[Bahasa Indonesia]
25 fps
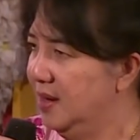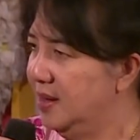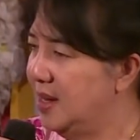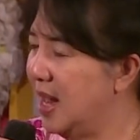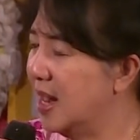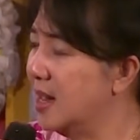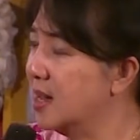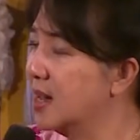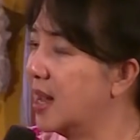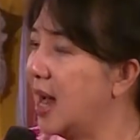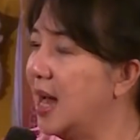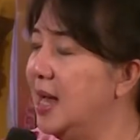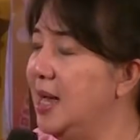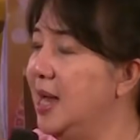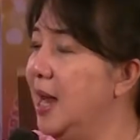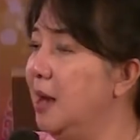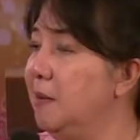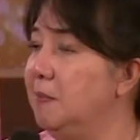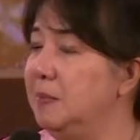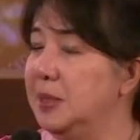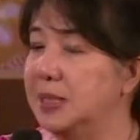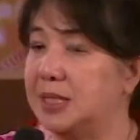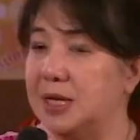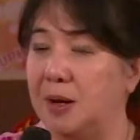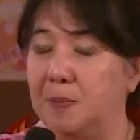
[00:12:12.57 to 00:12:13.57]
Dan
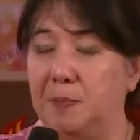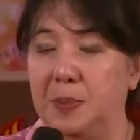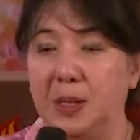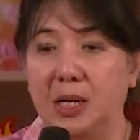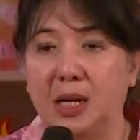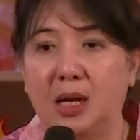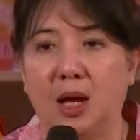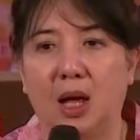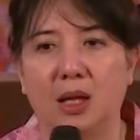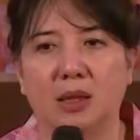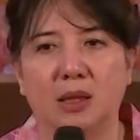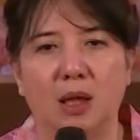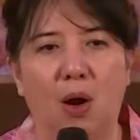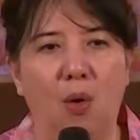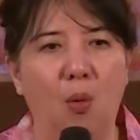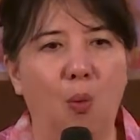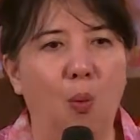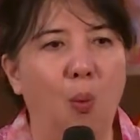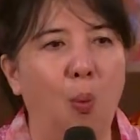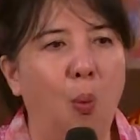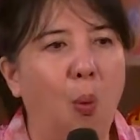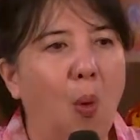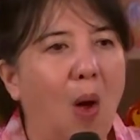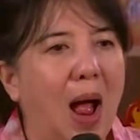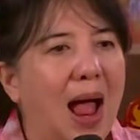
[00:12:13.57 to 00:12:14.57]
kalian bisa berkata
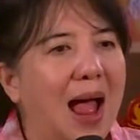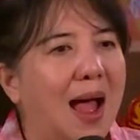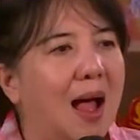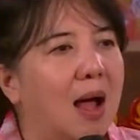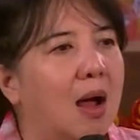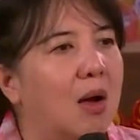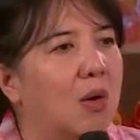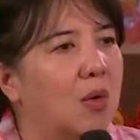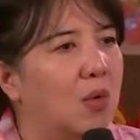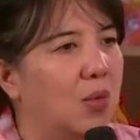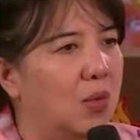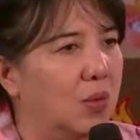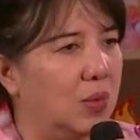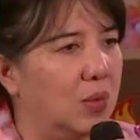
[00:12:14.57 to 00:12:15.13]
wow.